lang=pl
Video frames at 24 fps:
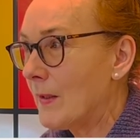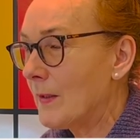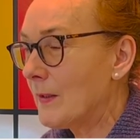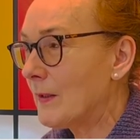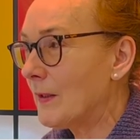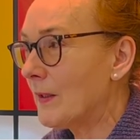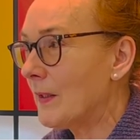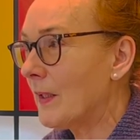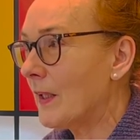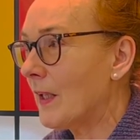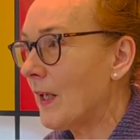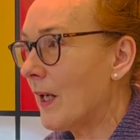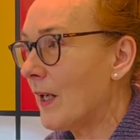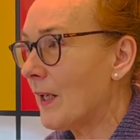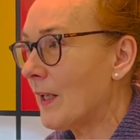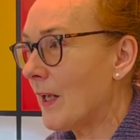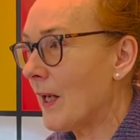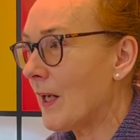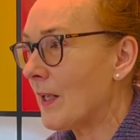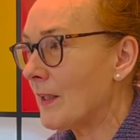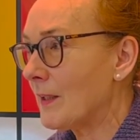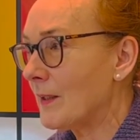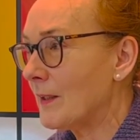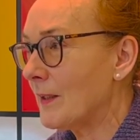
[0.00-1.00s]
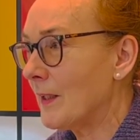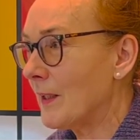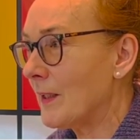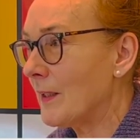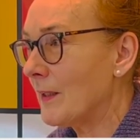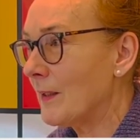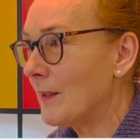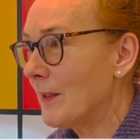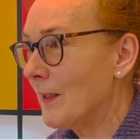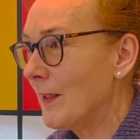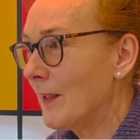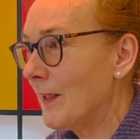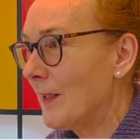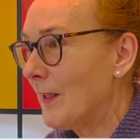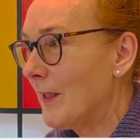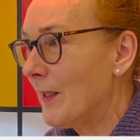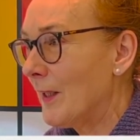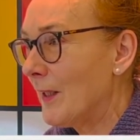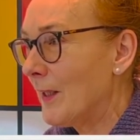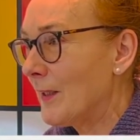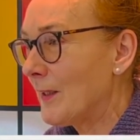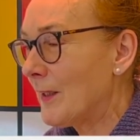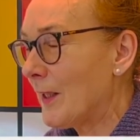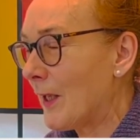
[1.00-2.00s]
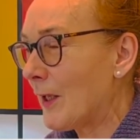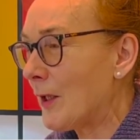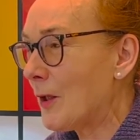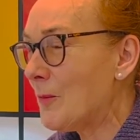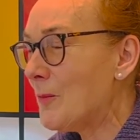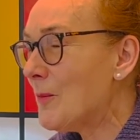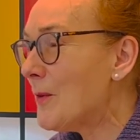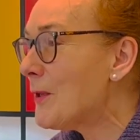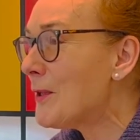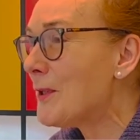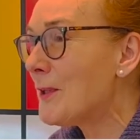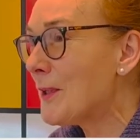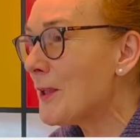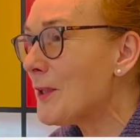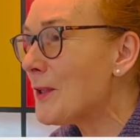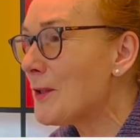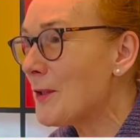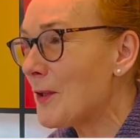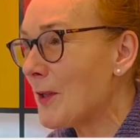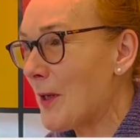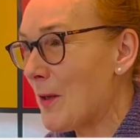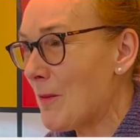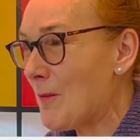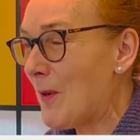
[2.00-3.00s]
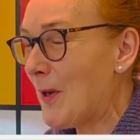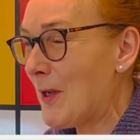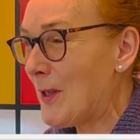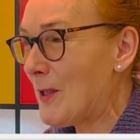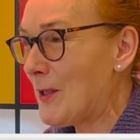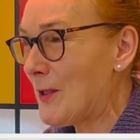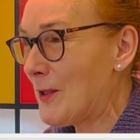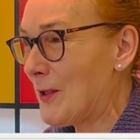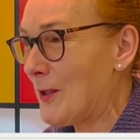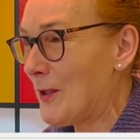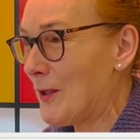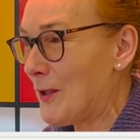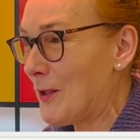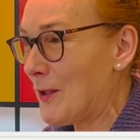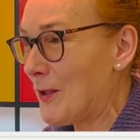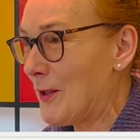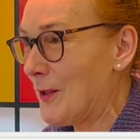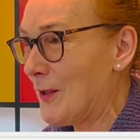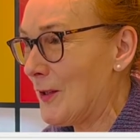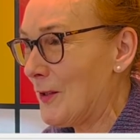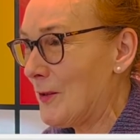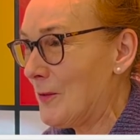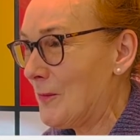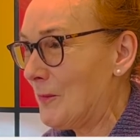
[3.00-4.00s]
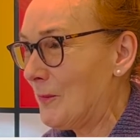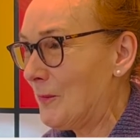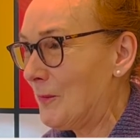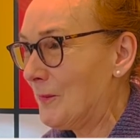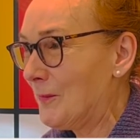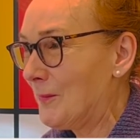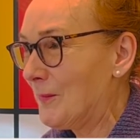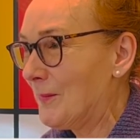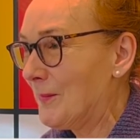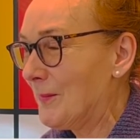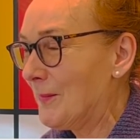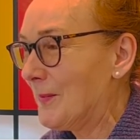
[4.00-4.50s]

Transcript: i charakter taki mistyczno-kabalistyczny. Mhm.